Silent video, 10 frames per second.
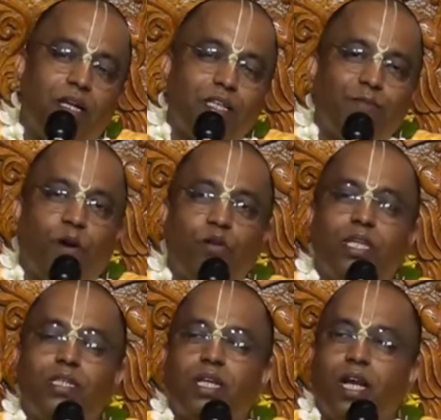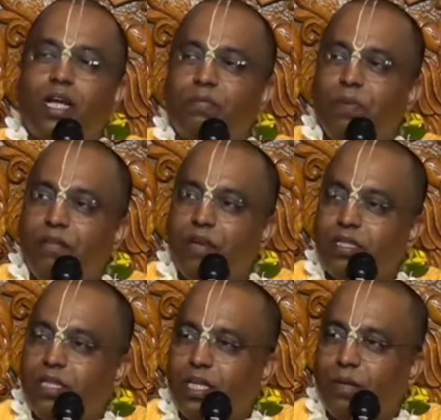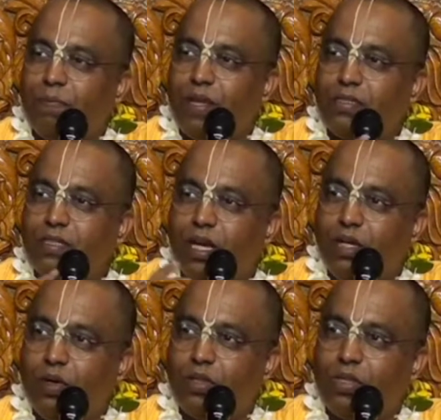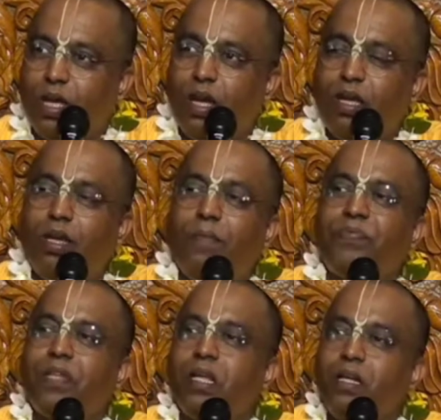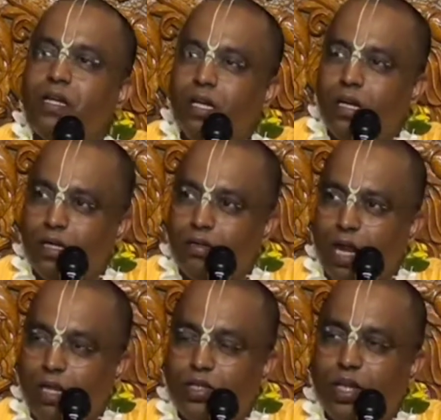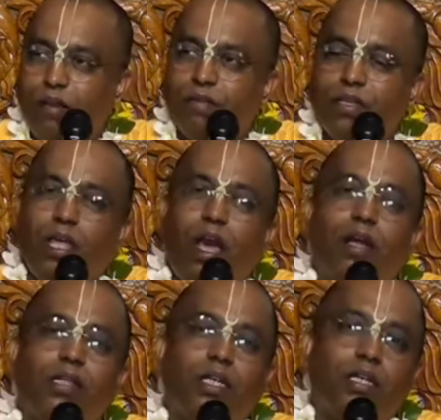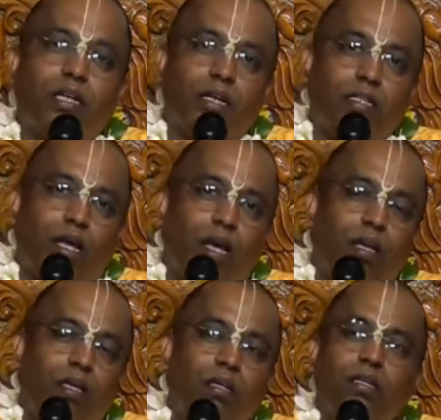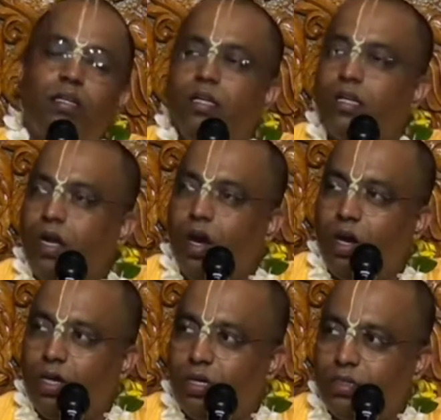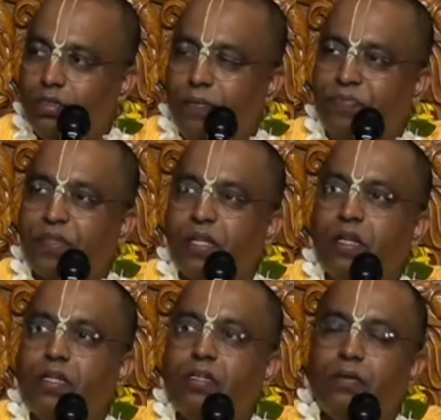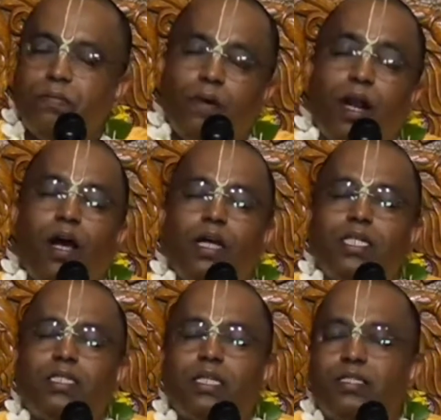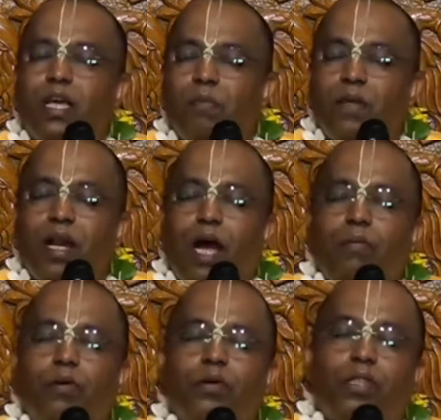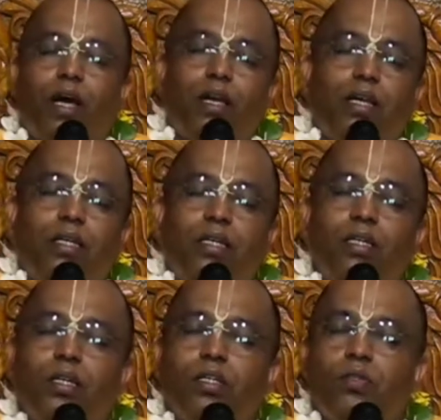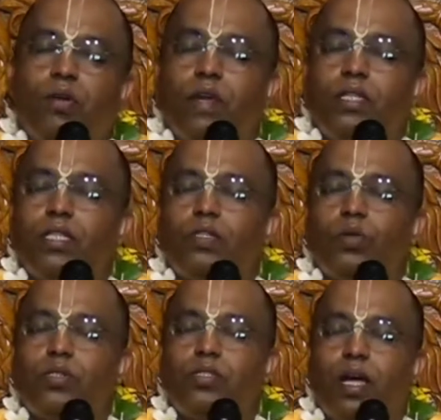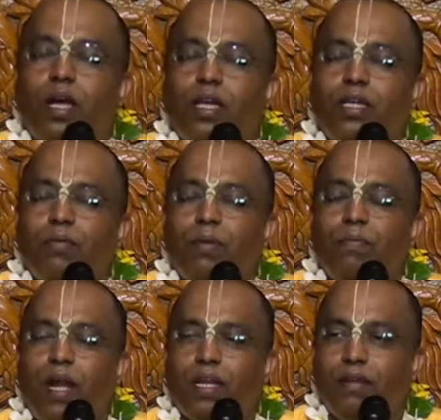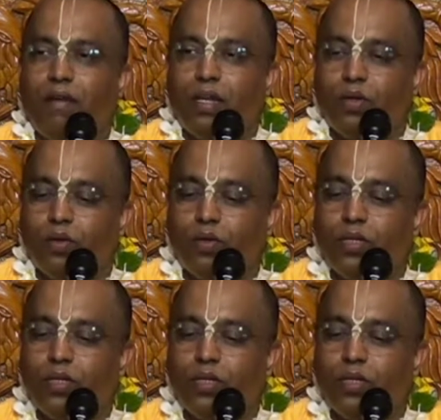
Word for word: इस भौतिक जगत में व्यक्ति के पास धन होता है अच्छा विद्या अर्जन करता है और बड़ा इस संसार में नाम होता है तो व्यक्ति सोचता है कि मैं भाग्यवान हूं